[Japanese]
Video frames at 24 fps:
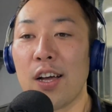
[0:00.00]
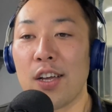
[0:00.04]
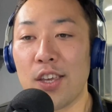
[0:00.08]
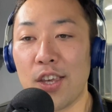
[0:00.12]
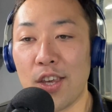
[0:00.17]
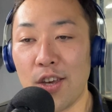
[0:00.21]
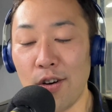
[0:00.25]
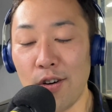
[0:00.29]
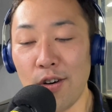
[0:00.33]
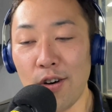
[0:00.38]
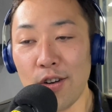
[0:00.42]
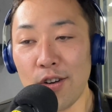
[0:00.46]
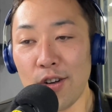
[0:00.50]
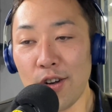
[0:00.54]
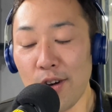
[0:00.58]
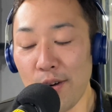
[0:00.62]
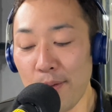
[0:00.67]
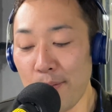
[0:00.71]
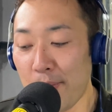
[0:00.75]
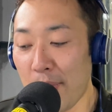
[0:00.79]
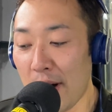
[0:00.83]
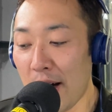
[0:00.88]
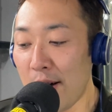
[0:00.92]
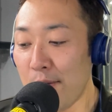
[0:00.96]
今日
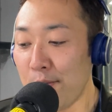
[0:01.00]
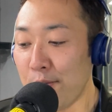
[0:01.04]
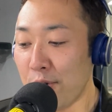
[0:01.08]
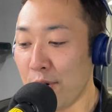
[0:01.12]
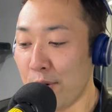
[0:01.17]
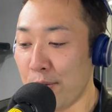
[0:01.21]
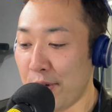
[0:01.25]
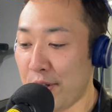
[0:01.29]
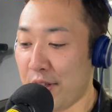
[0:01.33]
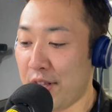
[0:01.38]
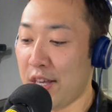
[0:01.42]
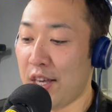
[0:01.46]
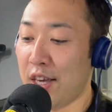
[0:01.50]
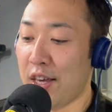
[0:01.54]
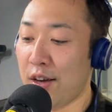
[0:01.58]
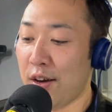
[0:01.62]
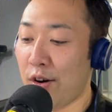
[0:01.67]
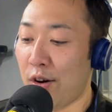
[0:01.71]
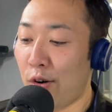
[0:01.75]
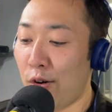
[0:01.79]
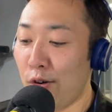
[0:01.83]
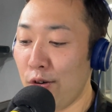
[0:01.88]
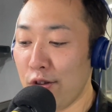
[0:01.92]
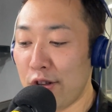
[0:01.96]
の
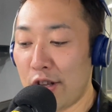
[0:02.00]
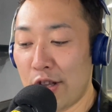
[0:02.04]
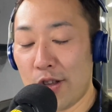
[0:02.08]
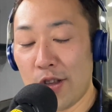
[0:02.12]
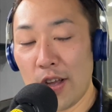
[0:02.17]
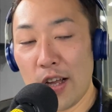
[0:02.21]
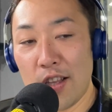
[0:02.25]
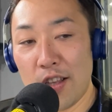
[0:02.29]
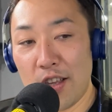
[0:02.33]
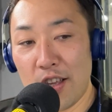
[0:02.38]
バンプオブチキン、本日は